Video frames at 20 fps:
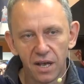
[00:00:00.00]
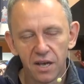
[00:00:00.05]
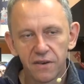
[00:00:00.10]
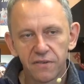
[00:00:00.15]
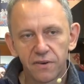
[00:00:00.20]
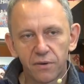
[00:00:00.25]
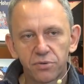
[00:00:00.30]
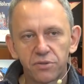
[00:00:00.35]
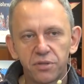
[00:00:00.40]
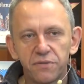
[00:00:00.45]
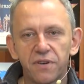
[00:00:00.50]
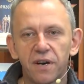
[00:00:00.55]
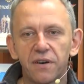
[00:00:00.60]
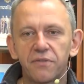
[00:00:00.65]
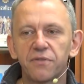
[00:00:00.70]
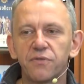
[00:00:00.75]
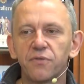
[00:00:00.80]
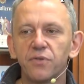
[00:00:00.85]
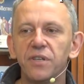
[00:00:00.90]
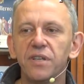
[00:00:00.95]
Fałszywa
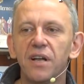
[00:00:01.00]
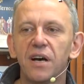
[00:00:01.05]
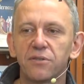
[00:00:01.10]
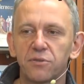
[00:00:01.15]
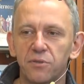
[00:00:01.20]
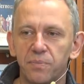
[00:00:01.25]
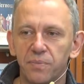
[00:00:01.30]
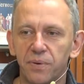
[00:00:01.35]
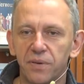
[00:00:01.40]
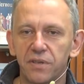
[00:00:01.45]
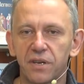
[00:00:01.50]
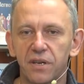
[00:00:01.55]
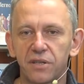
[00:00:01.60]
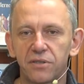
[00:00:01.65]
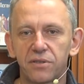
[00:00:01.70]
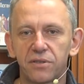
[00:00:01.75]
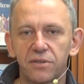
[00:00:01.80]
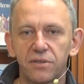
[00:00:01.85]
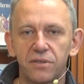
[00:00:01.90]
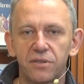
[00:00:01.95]
w dwójnasób,
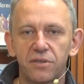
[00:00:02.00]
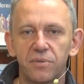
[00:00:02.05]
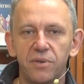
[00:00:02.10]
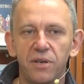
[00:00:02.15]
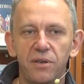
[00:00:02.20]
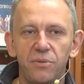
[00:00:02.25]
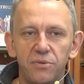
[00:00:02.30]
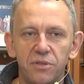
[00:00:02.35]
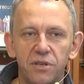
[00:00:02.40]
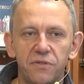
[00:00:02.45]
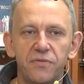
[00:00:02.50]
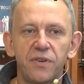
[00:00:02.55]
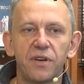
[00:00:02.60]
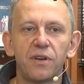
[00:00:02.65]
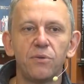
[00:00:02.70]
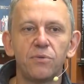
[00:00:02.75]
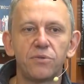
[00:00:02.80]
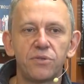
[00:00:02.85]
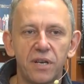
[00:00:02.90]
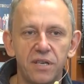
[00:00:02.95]
ponieważ to byli ludzie
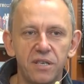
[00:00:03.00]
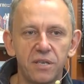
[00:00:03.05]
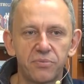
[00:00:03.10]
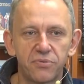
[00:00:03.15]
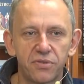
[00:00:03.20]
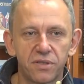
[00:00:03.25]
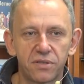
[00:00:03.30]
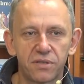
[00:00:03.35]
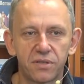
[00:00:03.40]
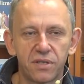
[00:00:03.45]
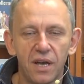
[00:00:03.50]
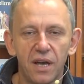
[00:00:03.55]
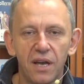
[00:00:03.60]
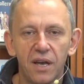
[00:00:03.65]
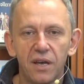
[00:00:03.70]
wykluczeni przez